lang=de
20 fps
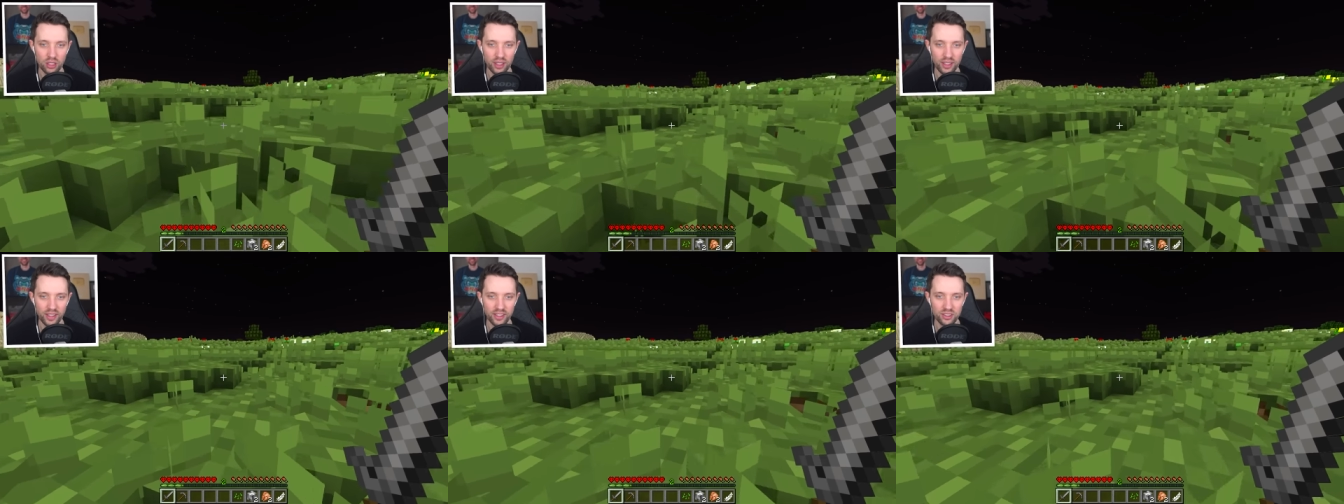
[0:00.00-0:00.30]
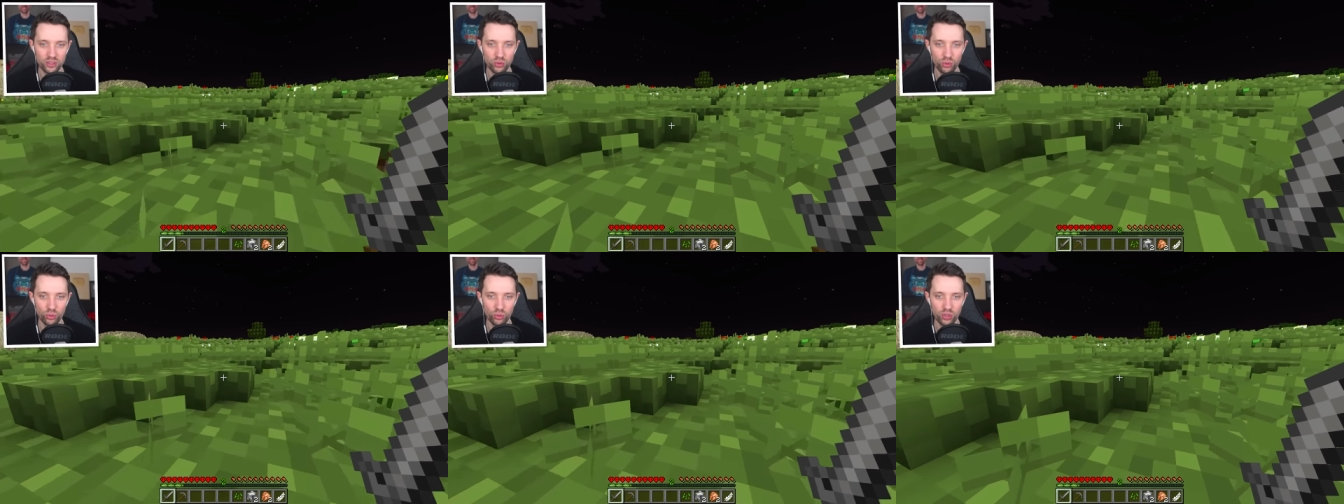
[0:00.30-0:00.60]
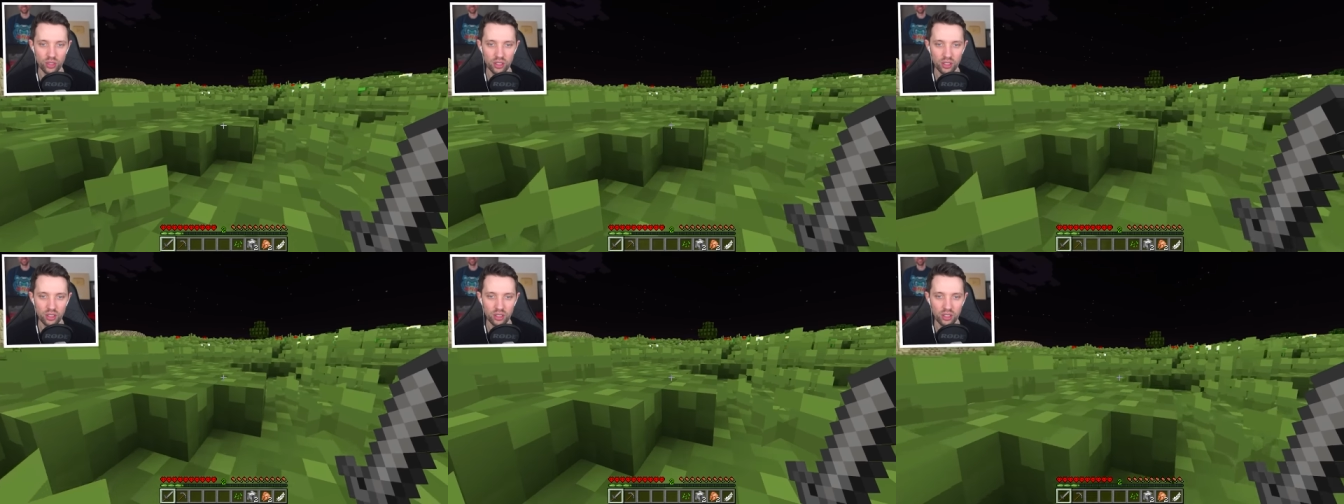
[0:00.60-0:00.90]
Ah, da sind
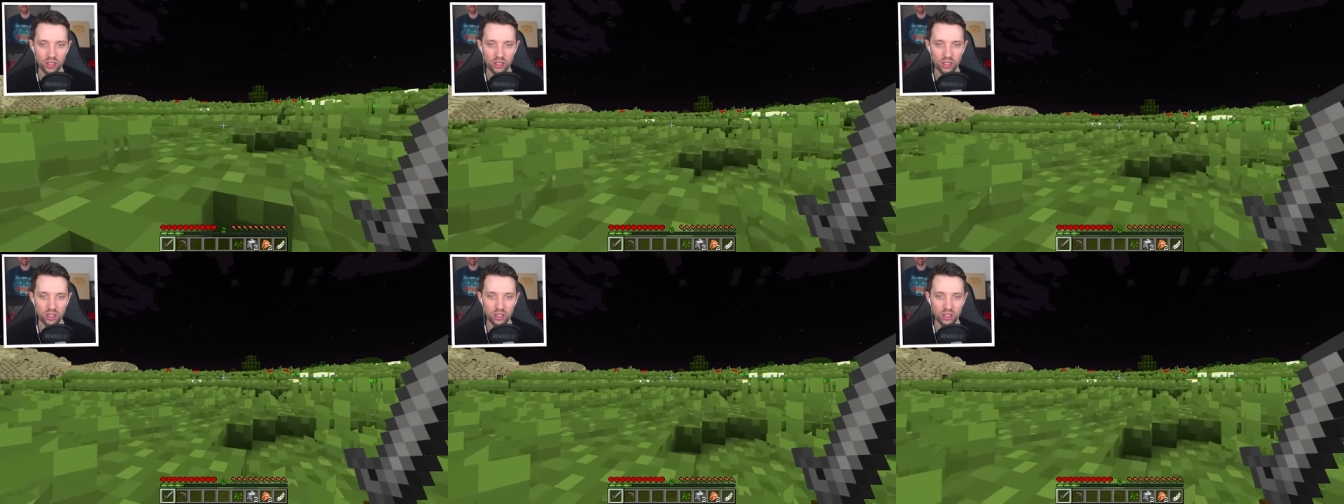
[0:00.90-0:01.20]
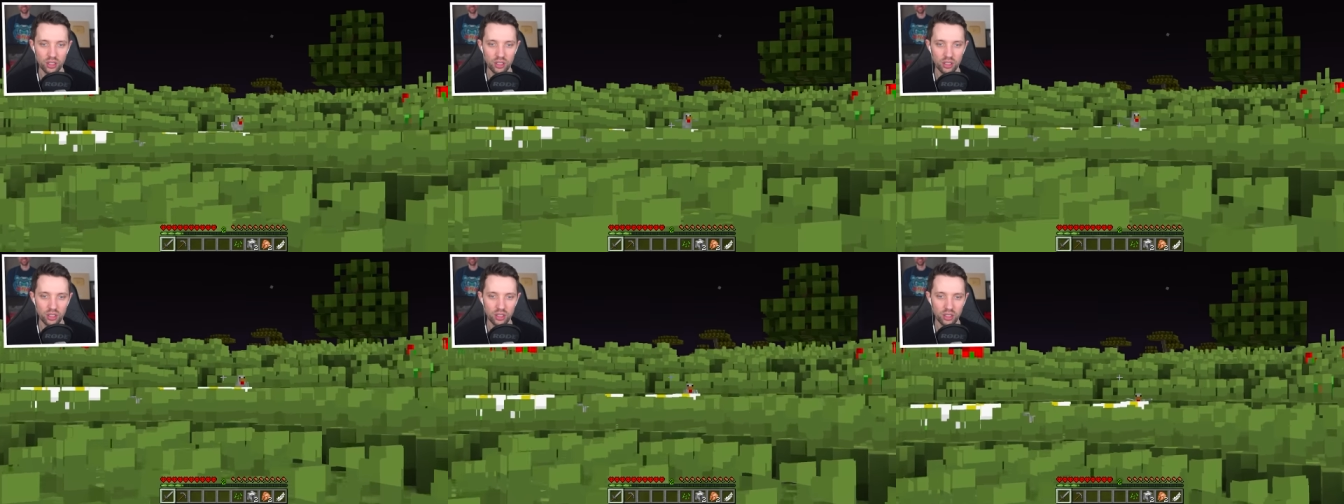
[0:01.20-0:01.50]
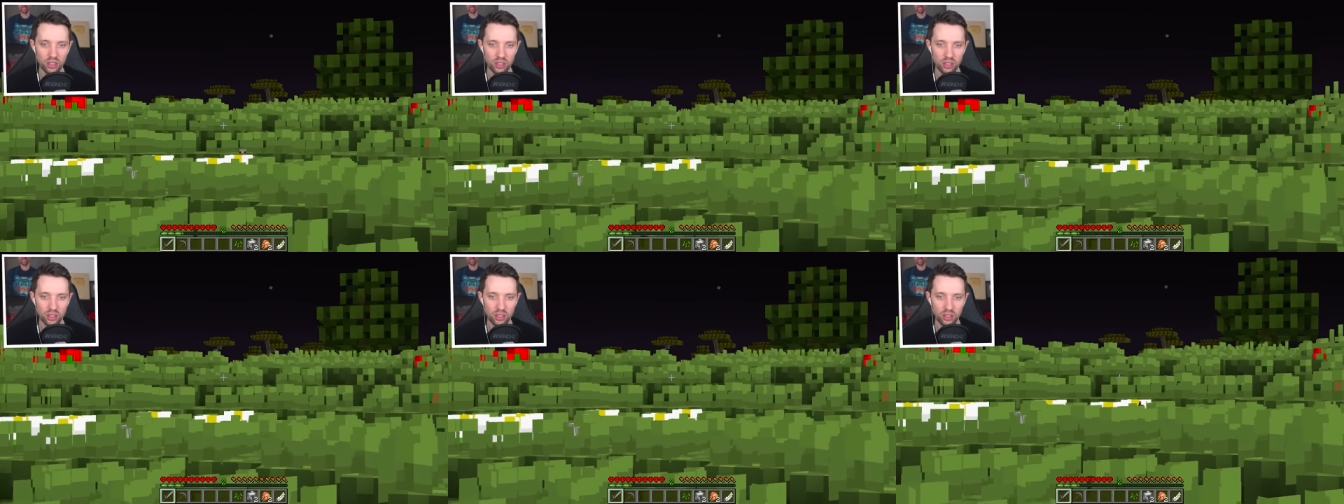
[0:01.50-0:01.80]
Hühner.
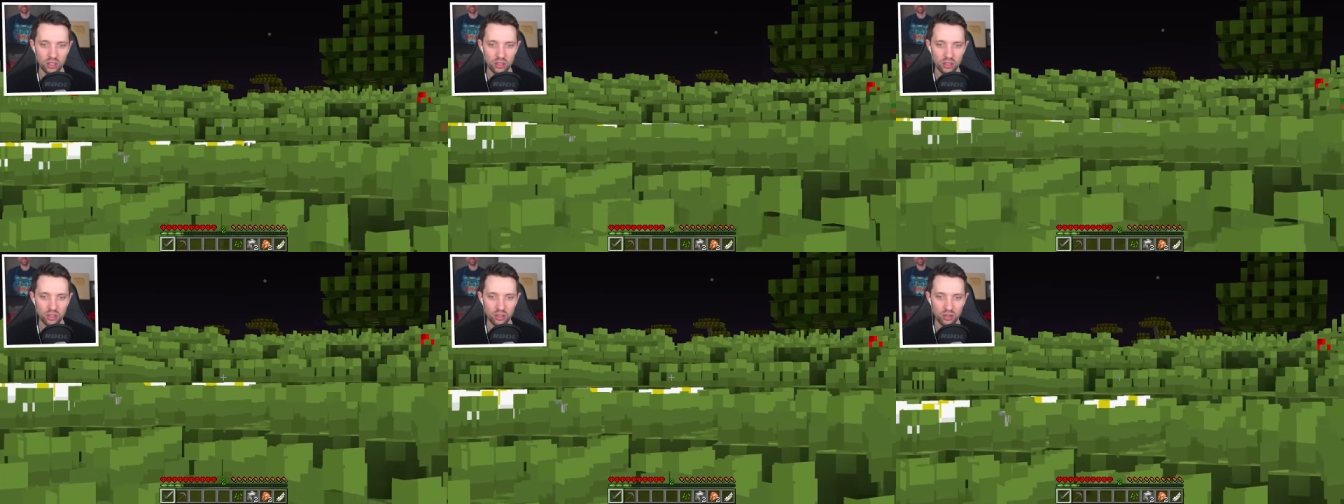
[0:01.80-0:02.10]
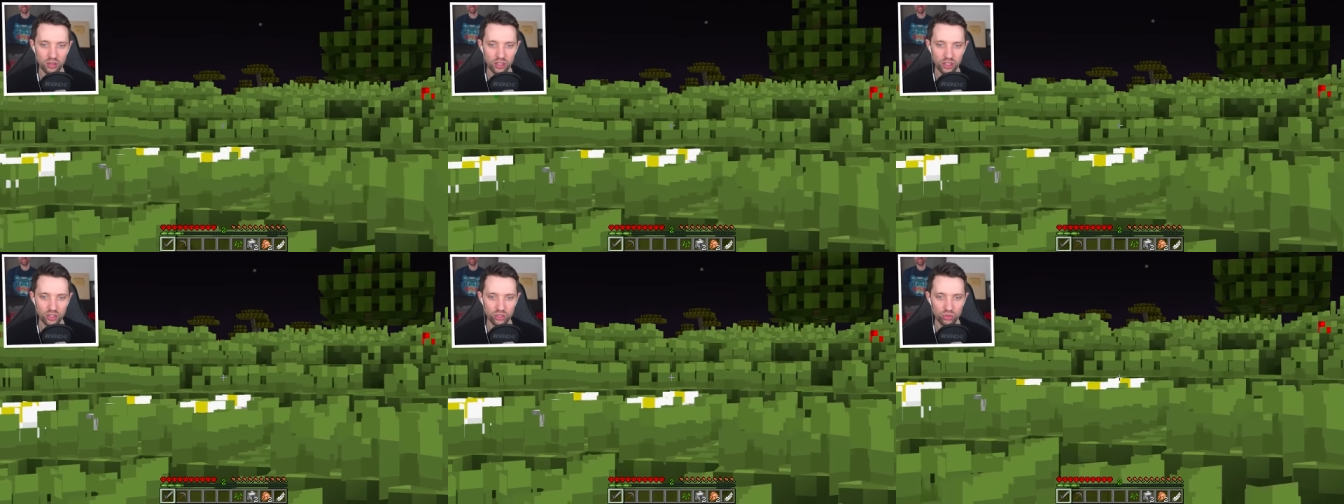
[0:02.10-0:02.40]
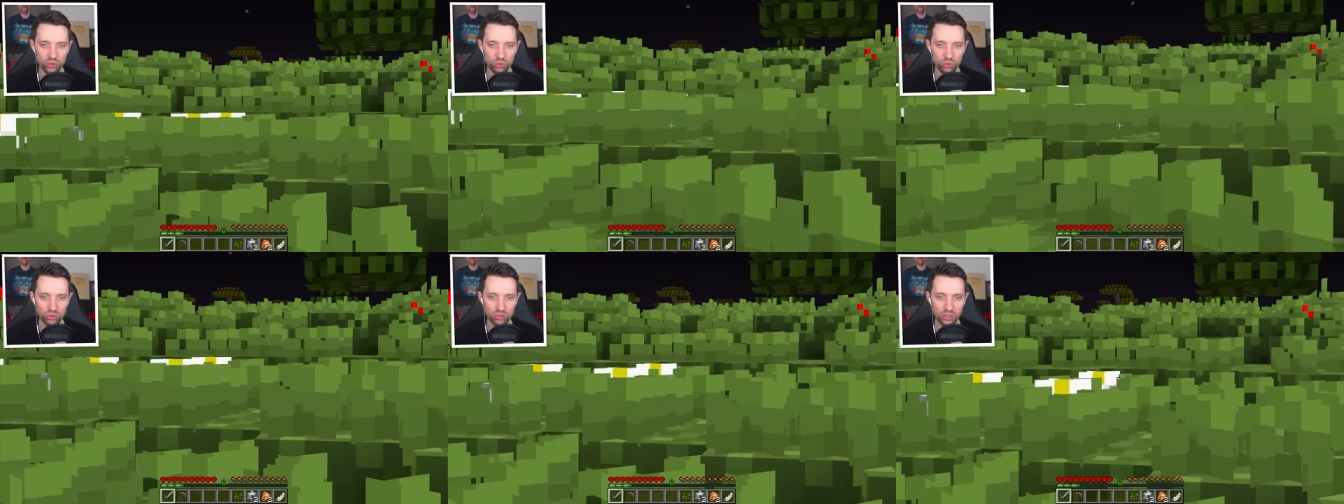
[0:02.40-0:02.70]
Okay, das
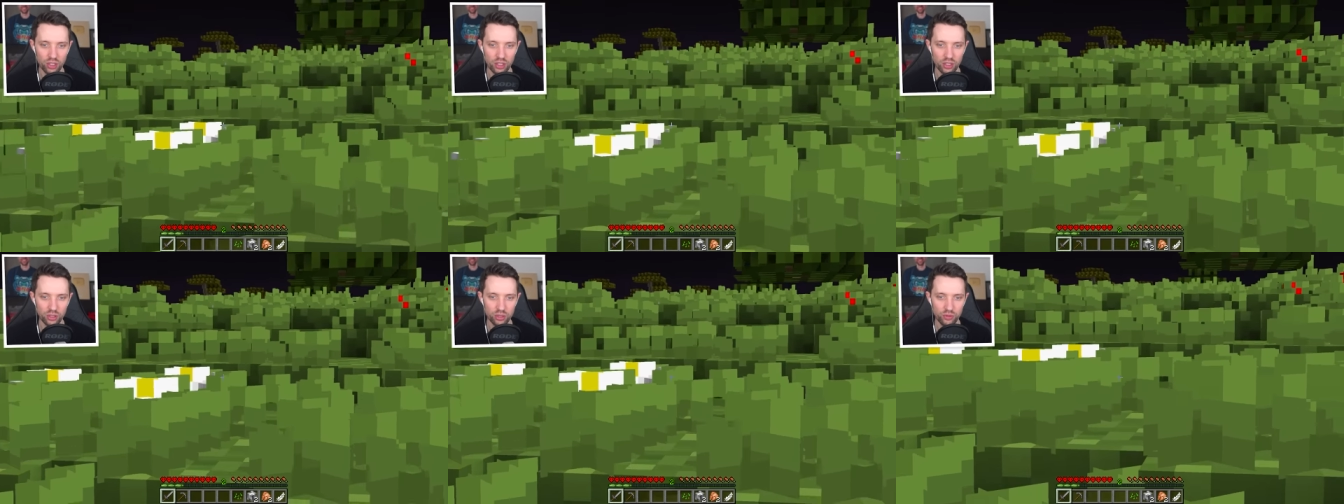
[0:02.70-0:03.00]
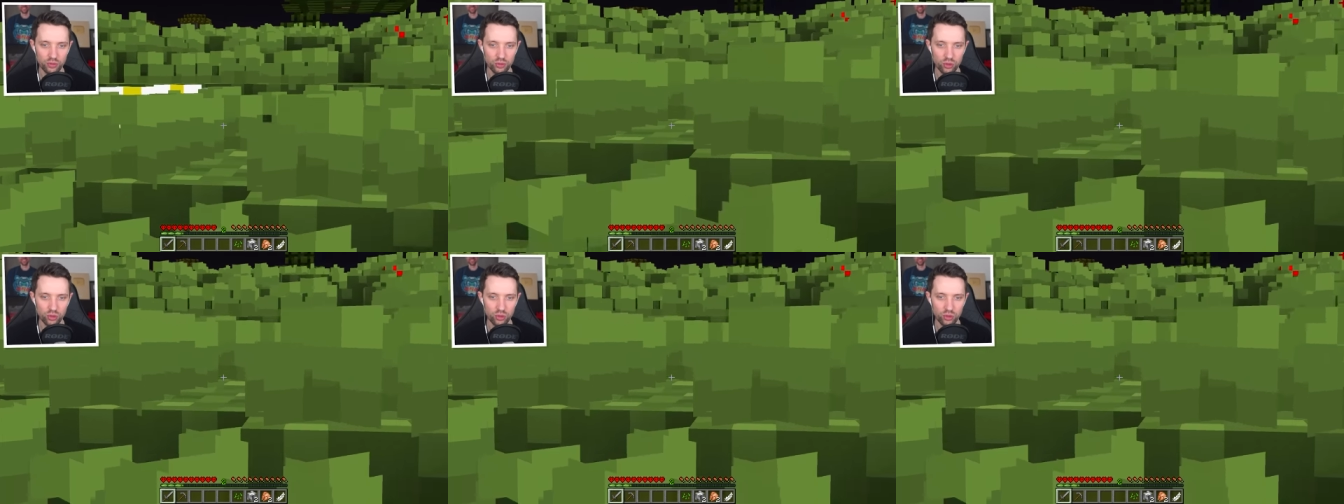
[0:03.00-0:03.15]
Huhn sieht relativ